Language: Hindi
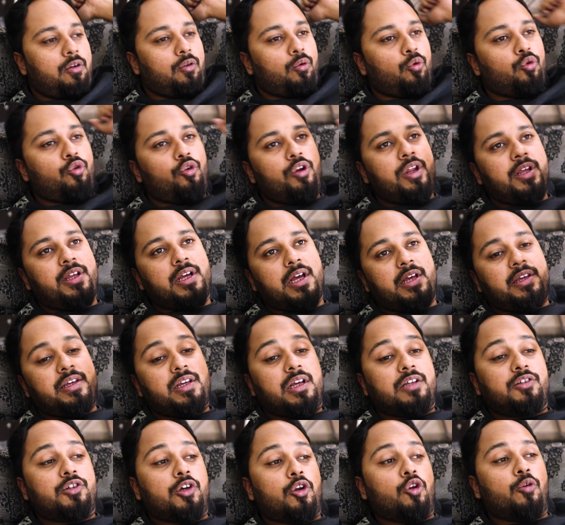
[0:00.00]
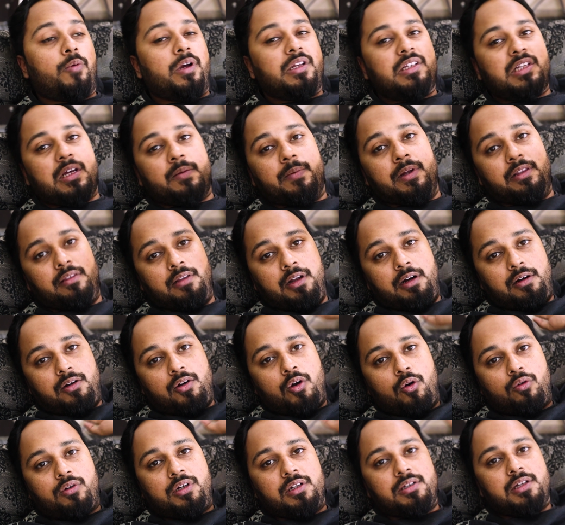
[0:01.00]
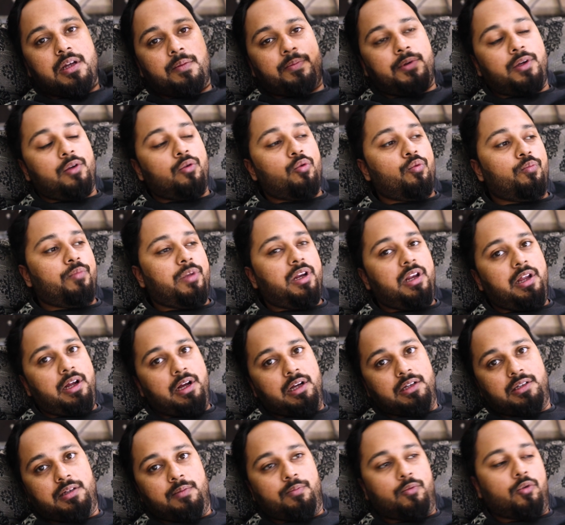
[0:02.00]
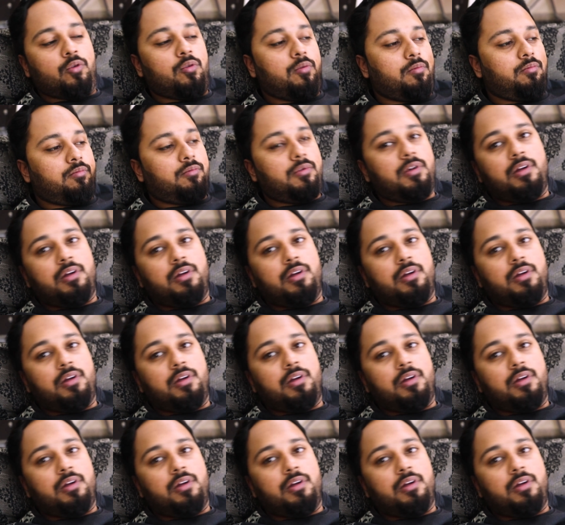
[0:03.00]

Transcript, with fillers: उन्होंने क्या किया चलो भाई सब अंदर डॉक्टर साहब के रूम में ले गए सबको